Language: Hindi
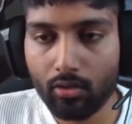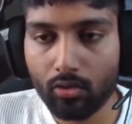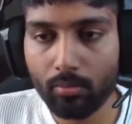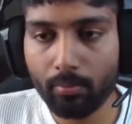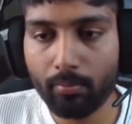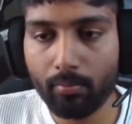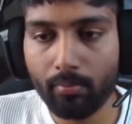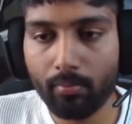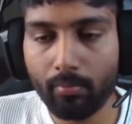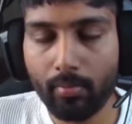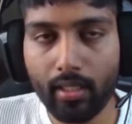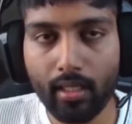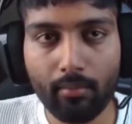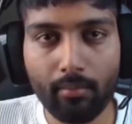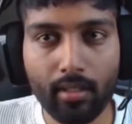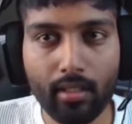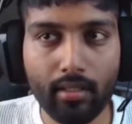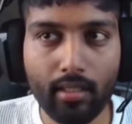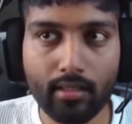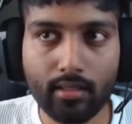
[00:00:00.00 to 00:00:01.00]
तो मेरा
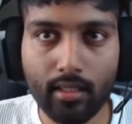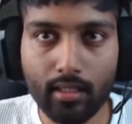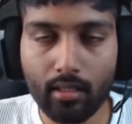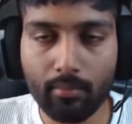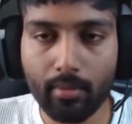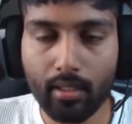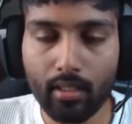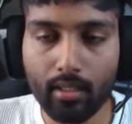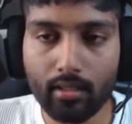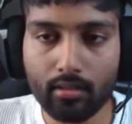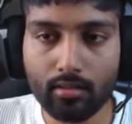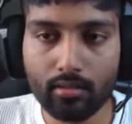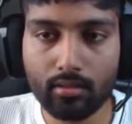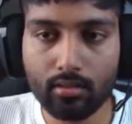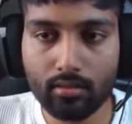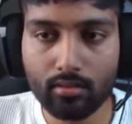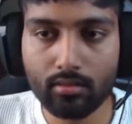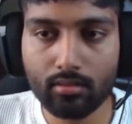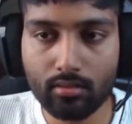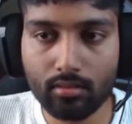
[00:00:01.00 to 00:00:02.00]
मेन यही था कि मैं
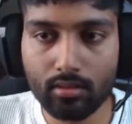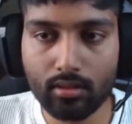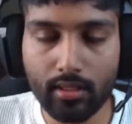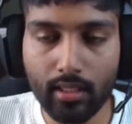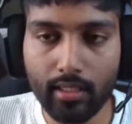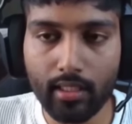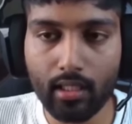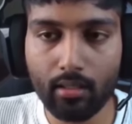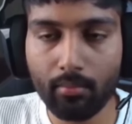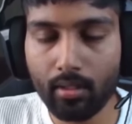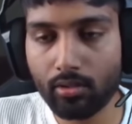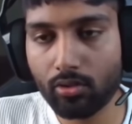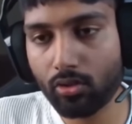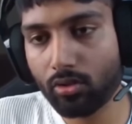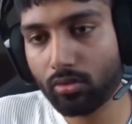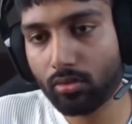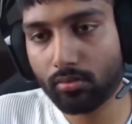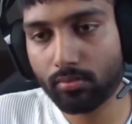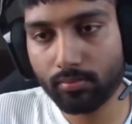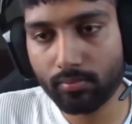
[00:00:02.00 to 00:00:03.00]
स्टार्टिंग में जो